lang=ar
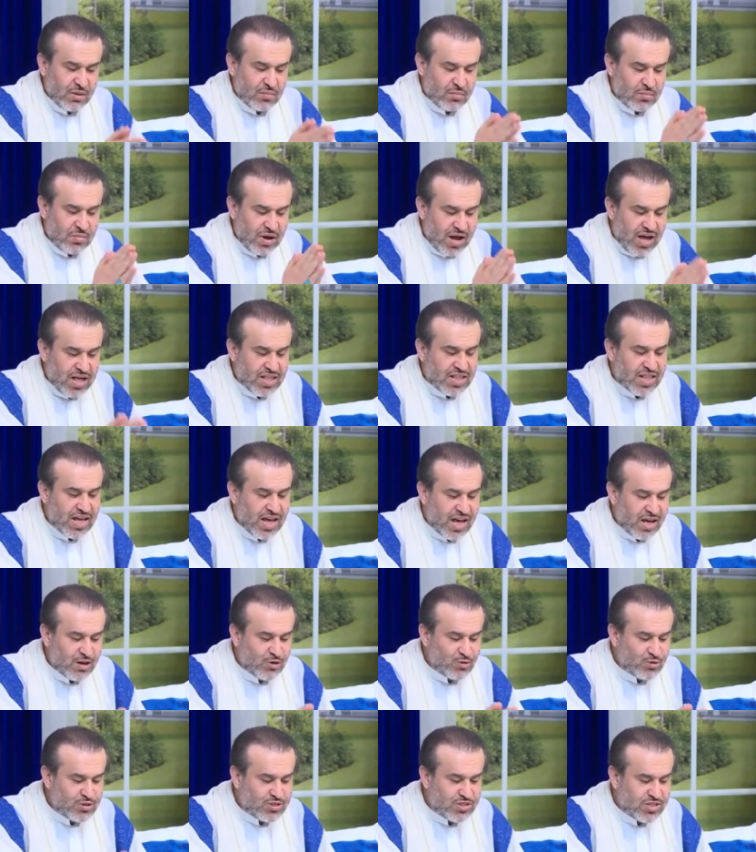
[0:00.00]

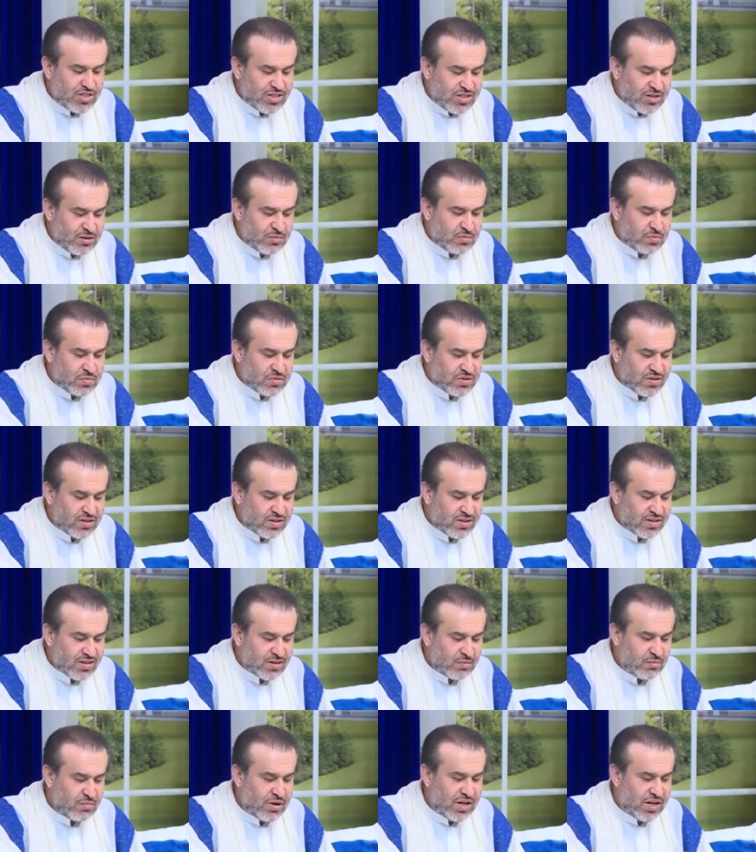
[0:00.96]
ماذا نجيب
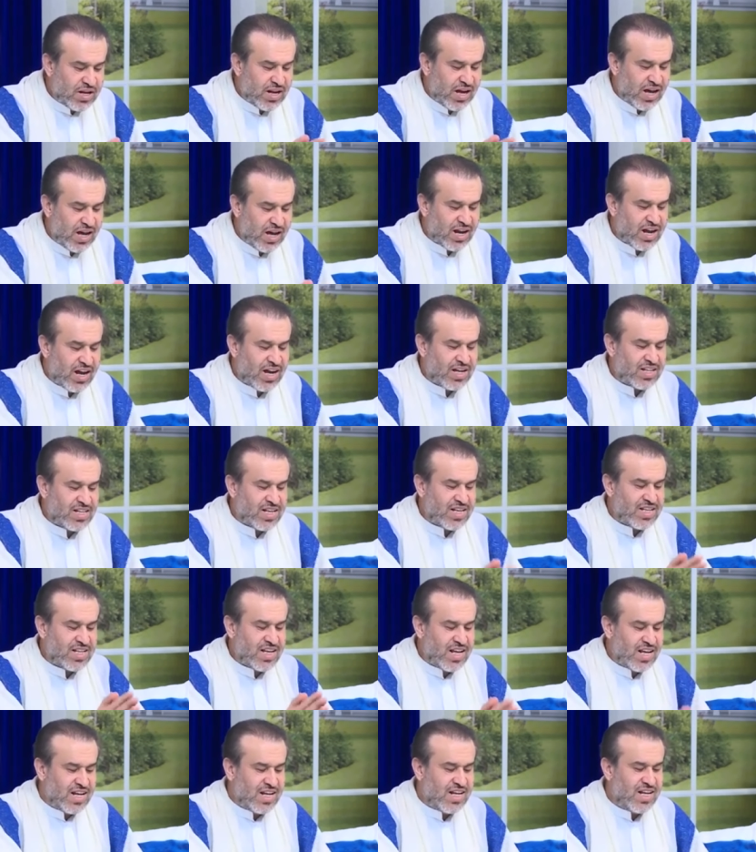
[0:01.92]
من أراد
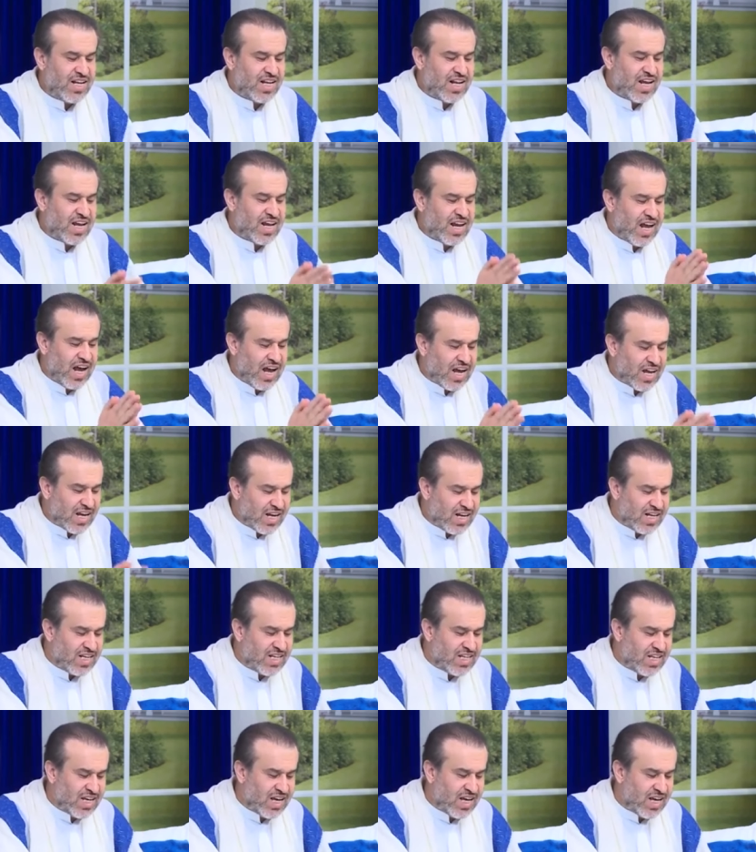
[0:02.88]
دليلا
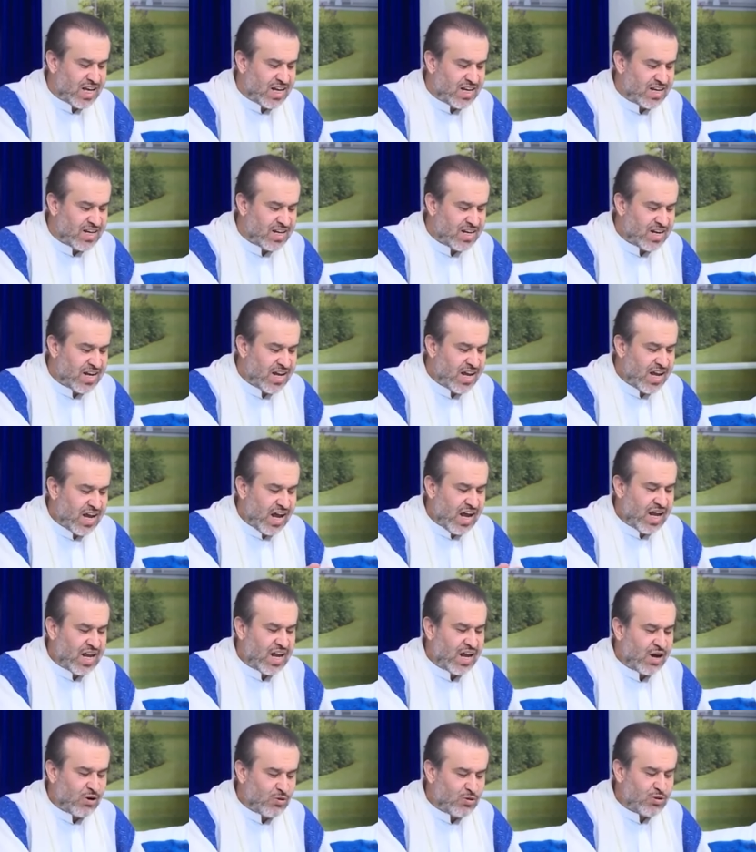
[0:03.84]
عقليا
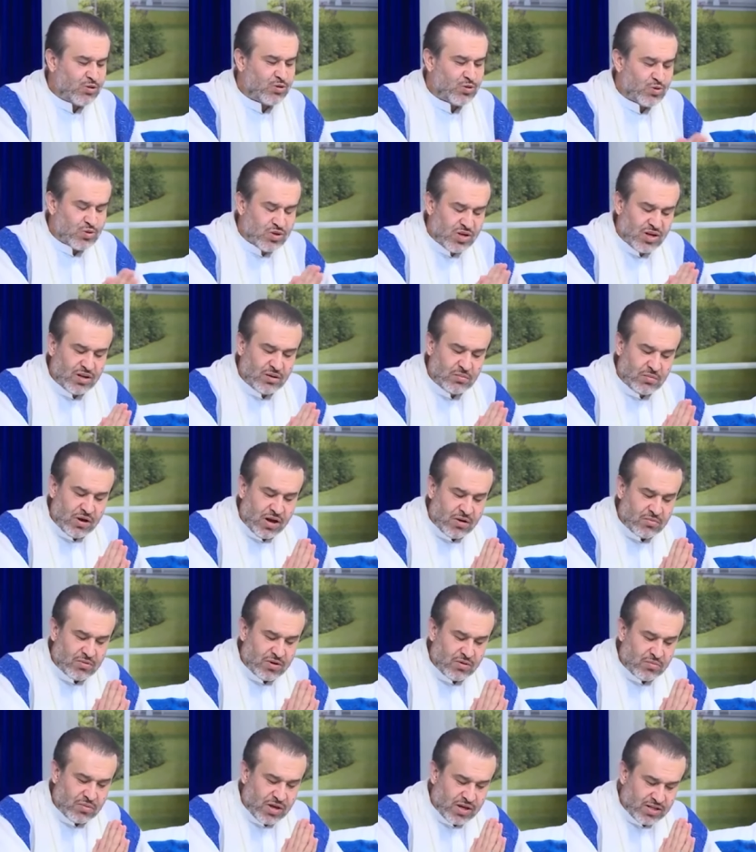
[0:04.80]
على وجود
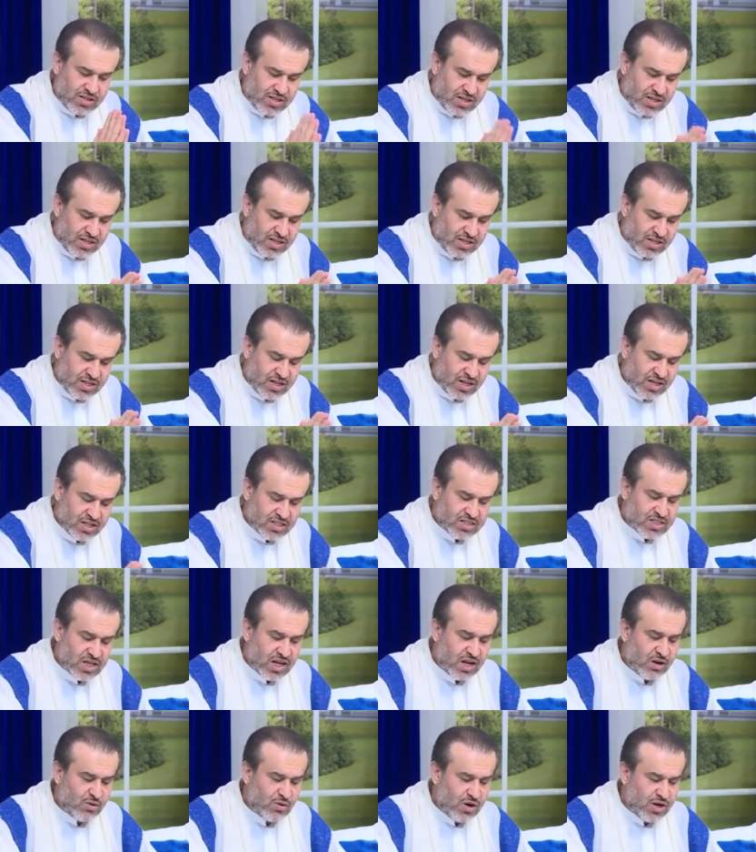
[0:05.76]
الإمام المهدي
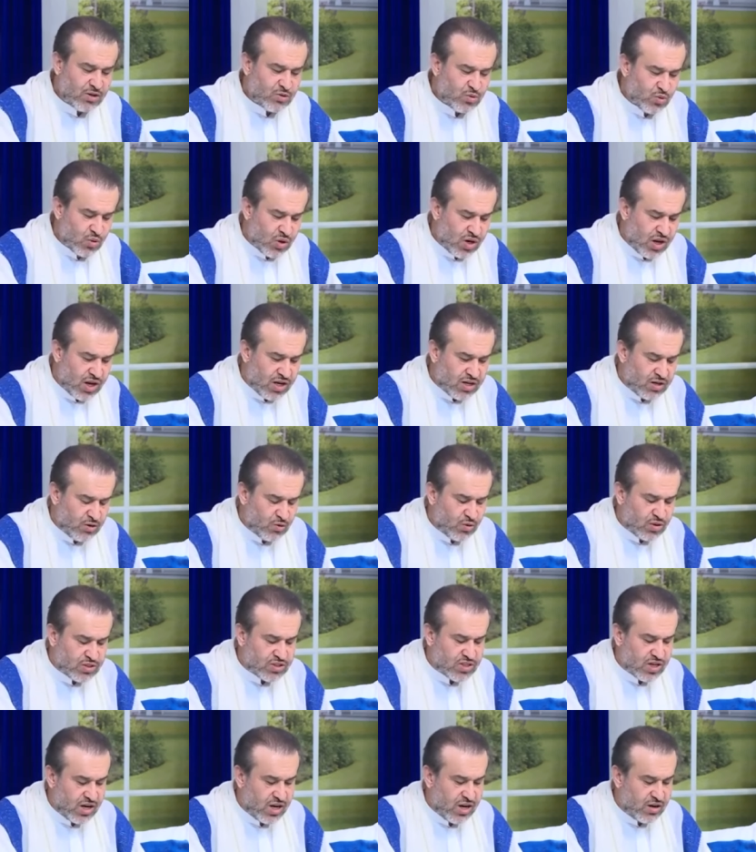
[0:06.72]
صلوات الله
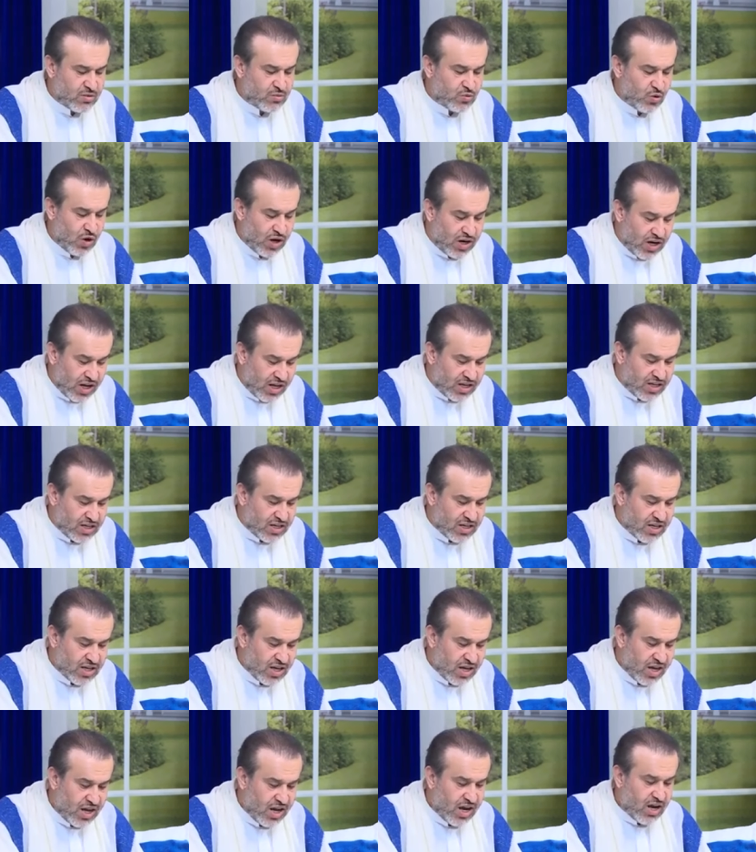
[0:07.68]
وسلامه عليه
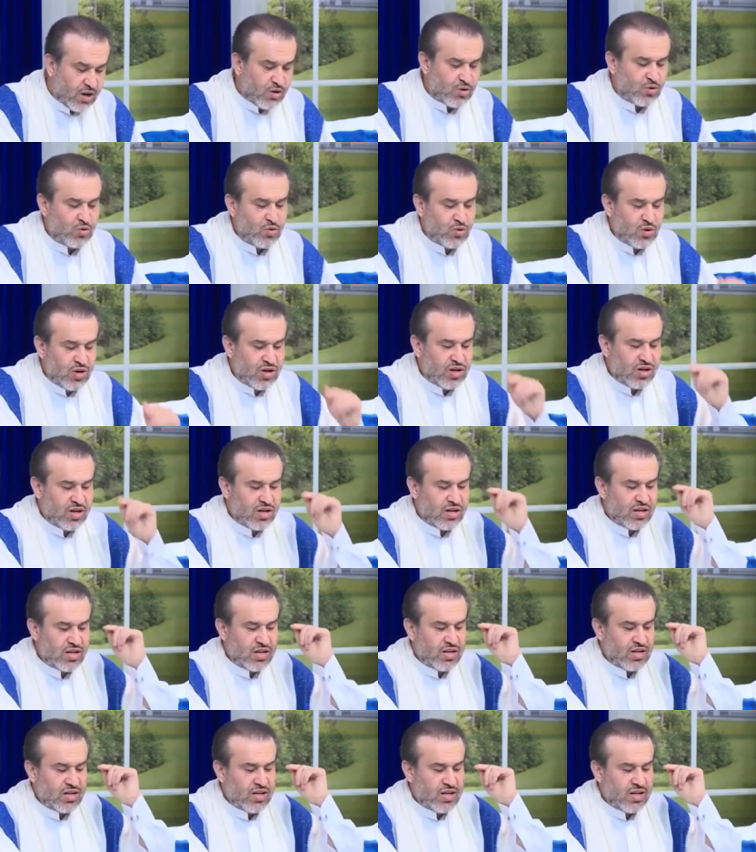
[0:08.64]
أقول
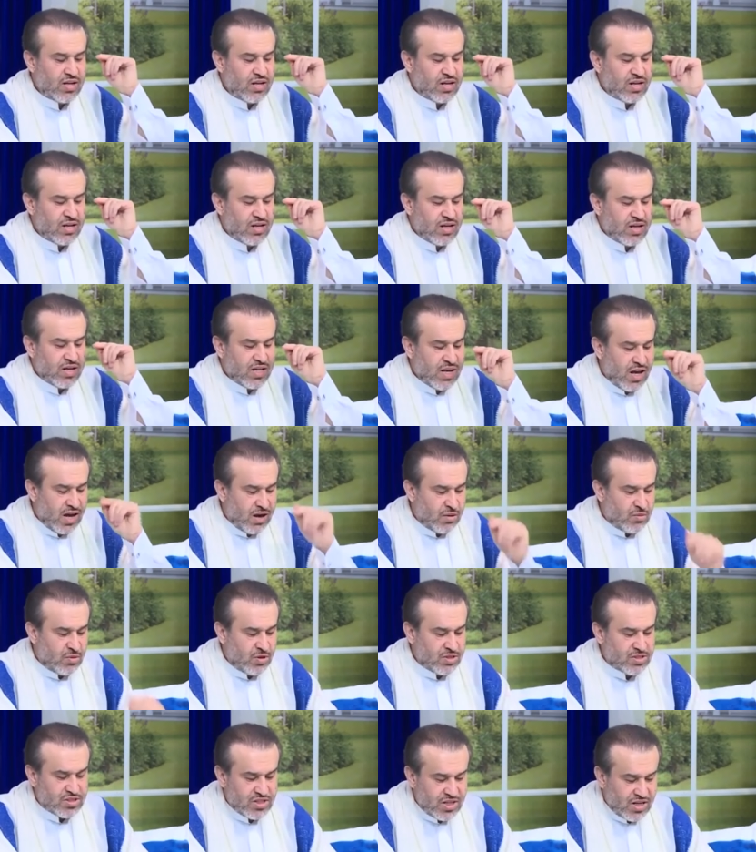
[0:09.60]
يا
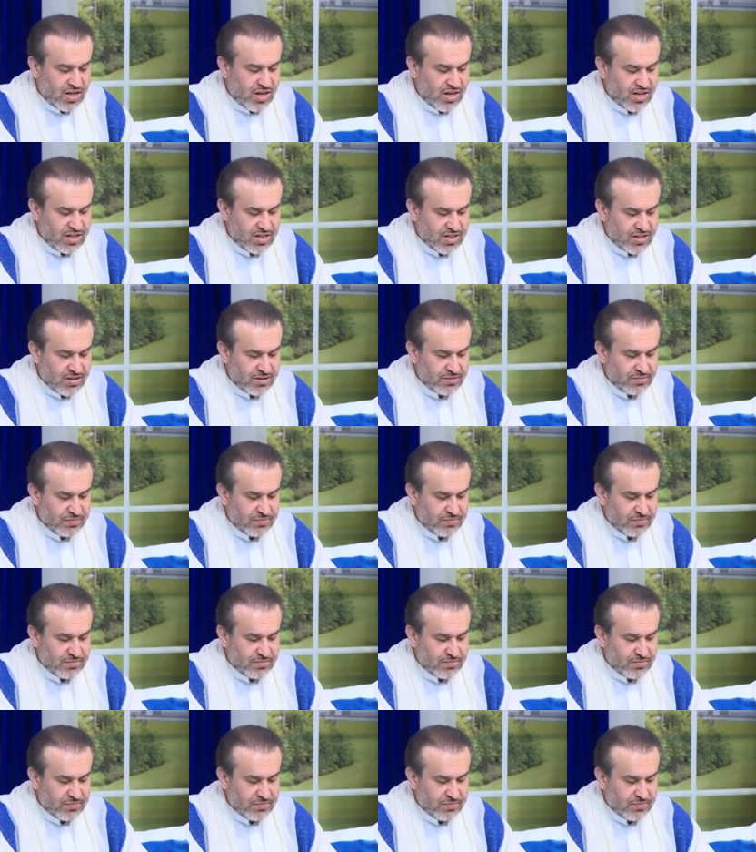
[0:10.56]
أبو حسين